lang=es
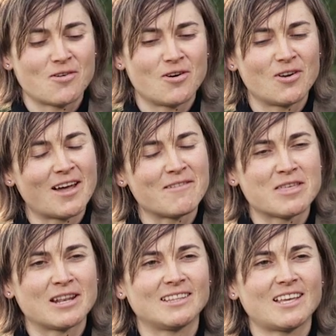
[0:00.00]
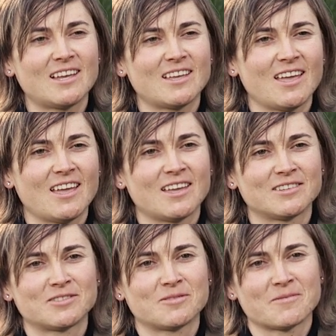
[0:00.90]
con la bicicleta
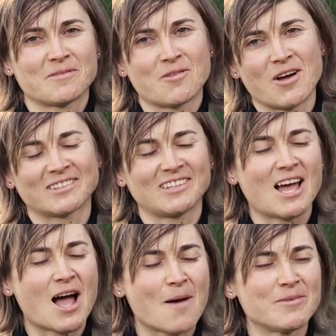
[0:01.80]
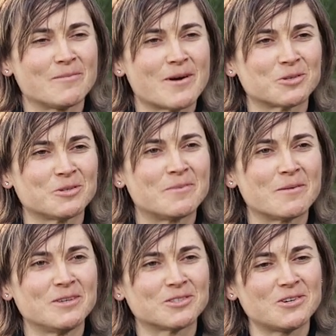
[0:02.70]
es cogérsela a mi hermano sin
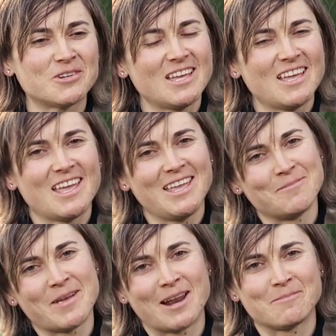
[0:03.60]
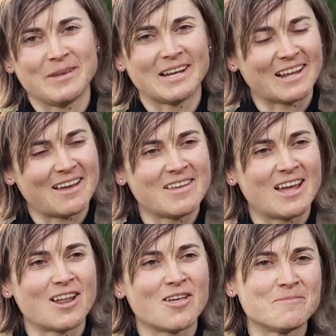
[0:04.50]
permiso e irme al pinar que
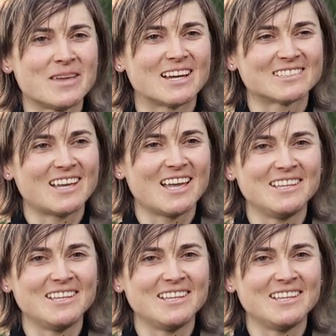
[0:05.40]
había al lado de mi casa